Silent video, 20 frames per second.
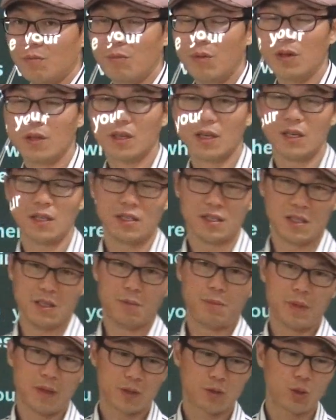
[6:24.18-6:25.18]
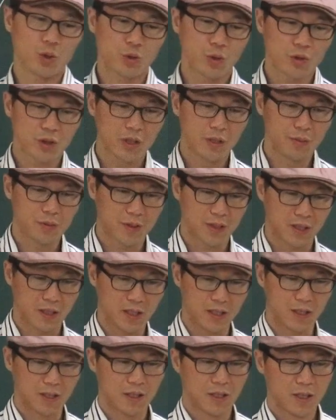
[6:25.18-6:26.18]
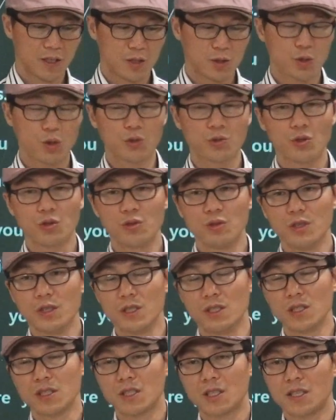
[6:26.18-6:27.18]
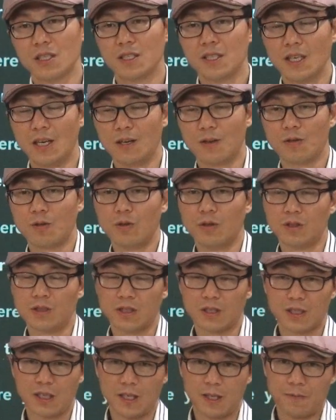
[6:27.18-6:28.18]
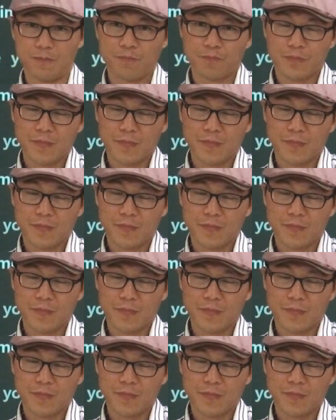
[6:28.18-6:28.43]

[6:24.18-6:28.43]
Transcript: 뭔가 옆에 소동이 없이 소동을 일으키지 않고 어떻게